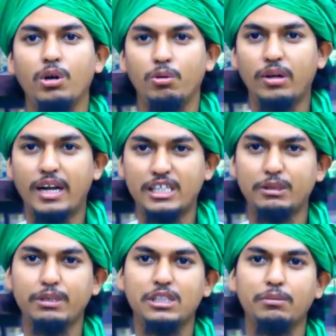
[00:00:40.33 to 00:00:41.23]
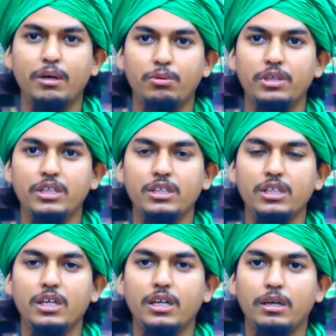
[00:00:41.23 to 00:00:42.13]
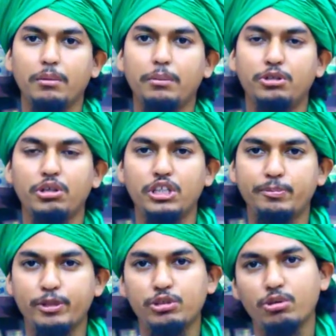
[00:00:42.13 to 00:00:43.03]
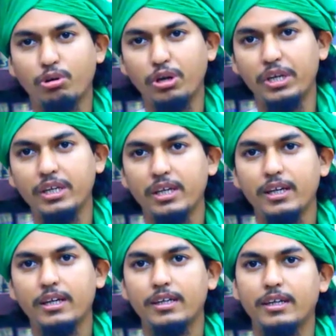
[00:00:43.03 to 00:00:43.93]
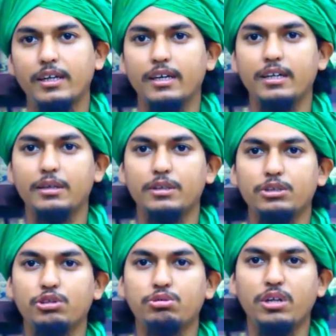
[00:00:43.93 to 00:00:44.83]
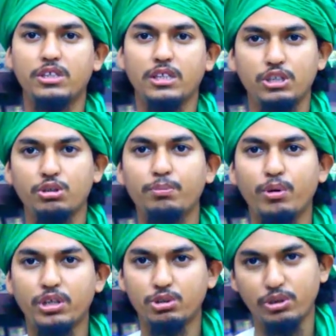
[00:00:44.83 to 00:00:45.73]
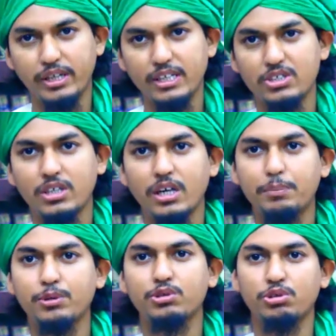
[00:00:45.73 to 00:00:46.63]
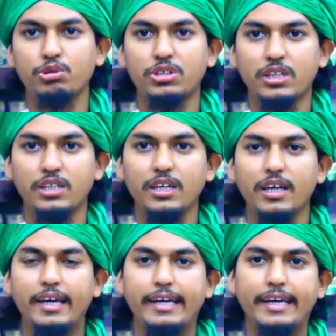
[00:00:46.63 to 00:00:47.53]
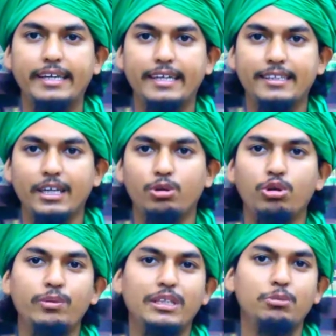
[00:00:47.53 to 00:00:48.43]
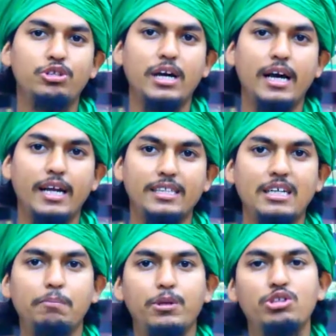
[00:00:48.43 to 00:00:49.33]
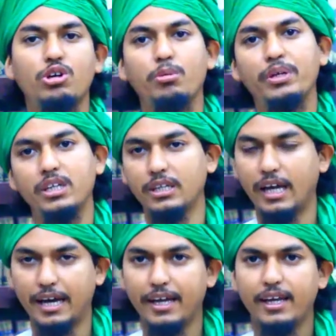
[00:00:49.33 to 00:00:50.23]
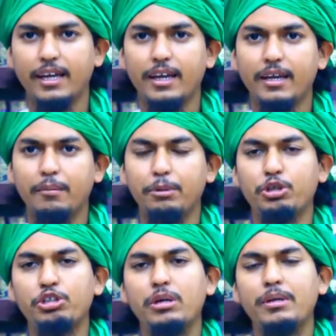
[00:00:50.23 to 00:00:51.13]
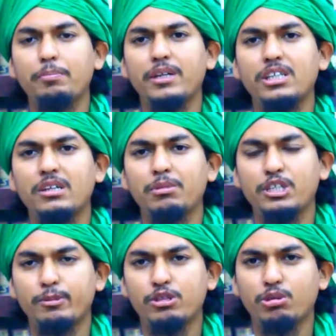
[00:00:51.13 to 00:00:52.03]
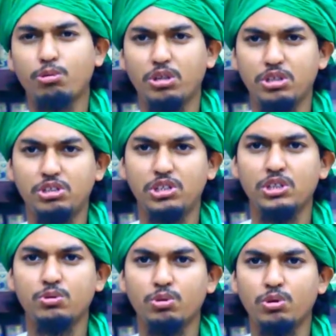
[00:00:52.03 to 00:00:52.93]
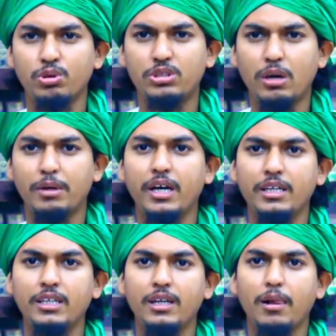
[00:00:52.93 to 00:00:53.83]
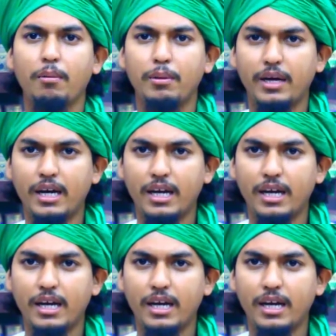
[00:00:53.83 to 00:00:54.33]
ওনার আশেপাশে বা উনি বা বিষয়টি স্পষ্ট করেনি শ্বশুরের সাথে সম্পর্কে জড়িয়ে গেছে আপন শ্বশুরের সাথে এই ক্ষেত্রে হুরমতে হারাত সাব্যস্ত হবে কি না বিষয়টি আমি আপনাদের সামনে স্পষ্ট করে দিচ্ছি কোনো জামাই বা